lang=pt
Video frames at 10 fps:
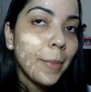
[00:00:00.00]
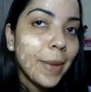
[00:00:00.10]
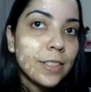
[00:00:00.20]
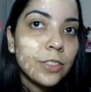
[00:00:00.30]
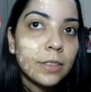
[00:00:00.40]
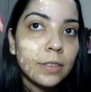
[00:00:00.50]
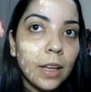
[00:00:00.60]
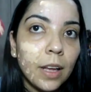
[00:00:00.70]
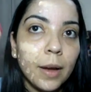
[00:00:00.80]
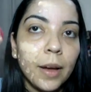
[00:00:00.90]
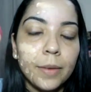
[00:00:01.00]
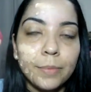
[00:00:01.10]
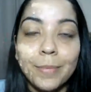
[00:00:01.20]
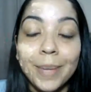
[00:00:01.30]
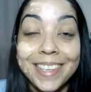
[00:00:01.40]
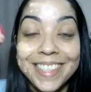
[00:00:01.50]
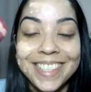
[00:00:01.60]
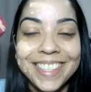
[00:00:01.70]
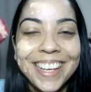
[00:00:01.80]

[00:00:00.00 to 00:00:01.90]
base, a base,